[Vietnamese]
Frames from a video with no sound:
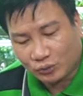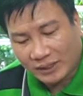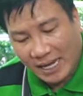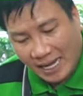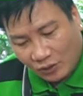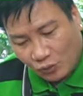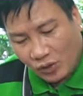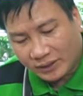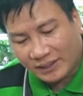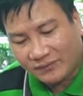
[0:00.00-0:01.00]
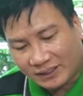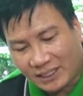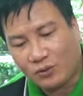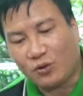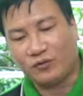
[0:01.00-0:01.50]
chúng ta ăn uống thì vẫn
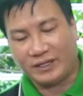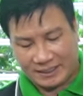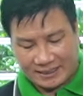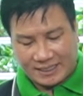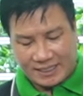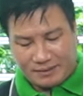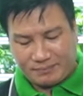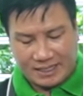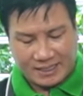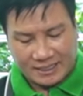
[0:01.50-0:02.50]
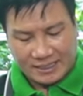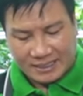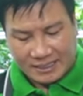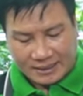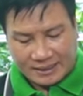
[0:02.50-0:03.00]
theo khẩu vị tại gia đình mà
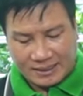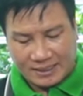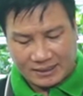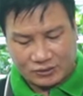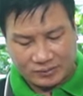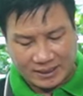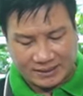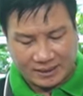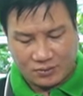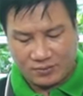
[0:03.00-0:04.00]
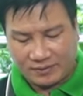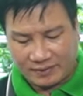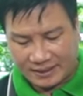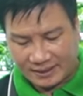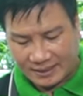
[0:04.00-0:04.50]
nên là chúng ta sẽ không
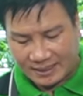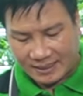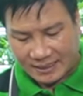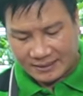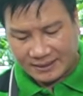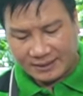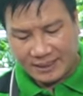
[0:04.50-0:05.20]
phải là nhất